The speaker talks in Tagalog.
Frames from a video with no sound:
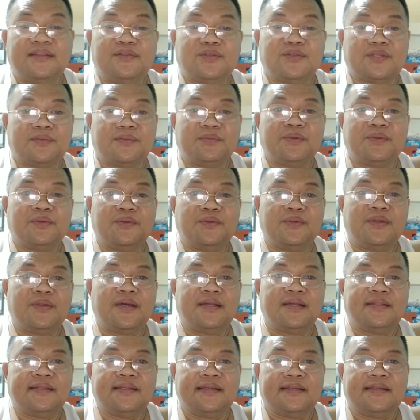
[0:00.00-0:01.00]
dito sa mundo
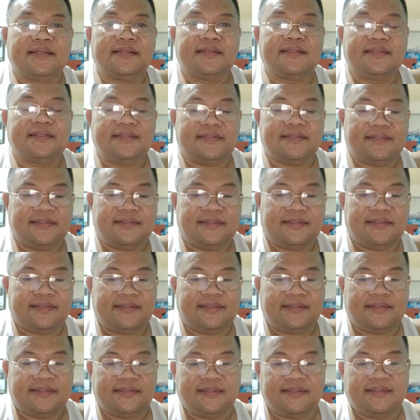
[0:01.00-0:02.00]
natin,
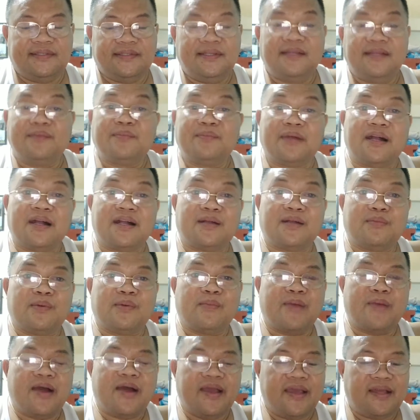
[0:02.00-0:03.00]
mga
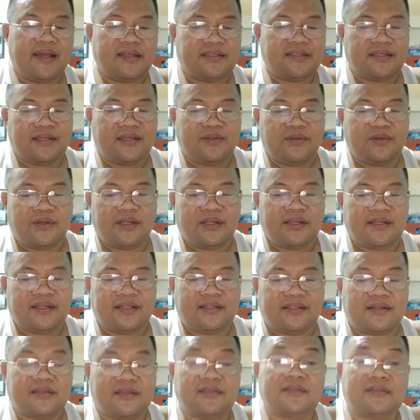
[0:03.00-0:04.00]
kababayan, sa inyo rin,
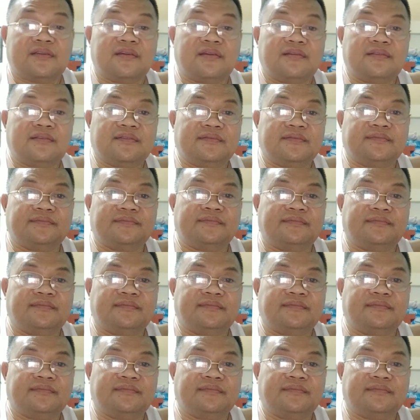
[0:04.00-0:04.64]
address ko.